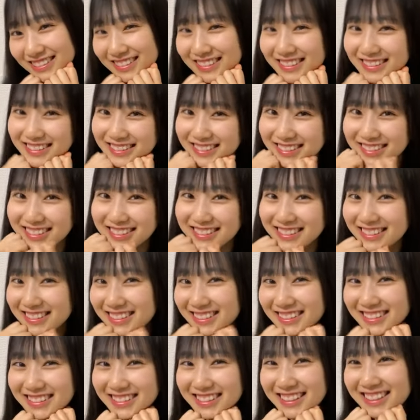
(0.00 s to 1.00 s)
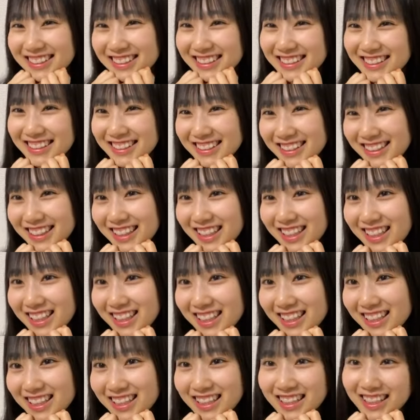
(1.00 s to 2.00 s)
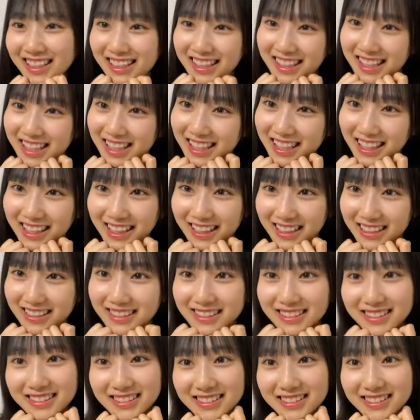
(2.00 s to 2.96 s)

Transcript: うふふふ来てね